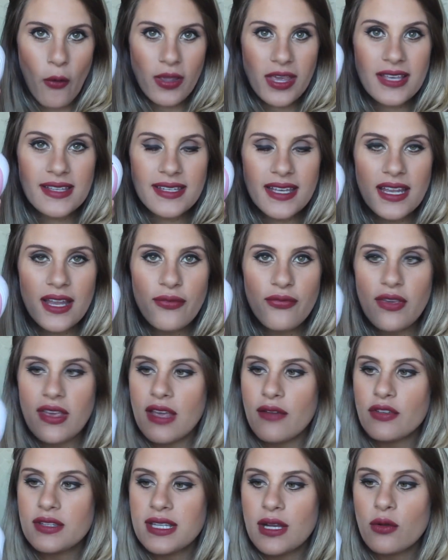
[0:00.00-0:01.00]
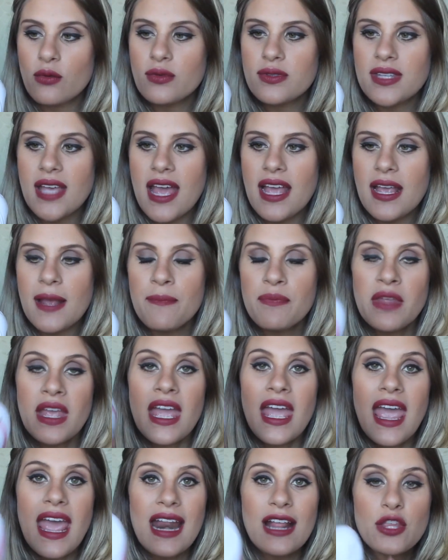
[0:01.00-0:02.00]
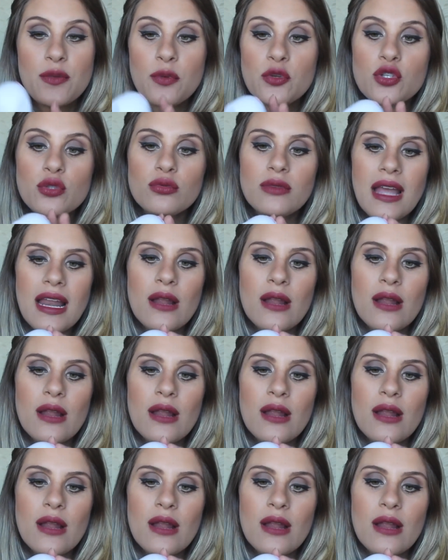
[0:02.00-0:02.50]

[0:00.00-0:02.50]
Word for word: O que, que significa? Você consegue. Ele é tipo de um.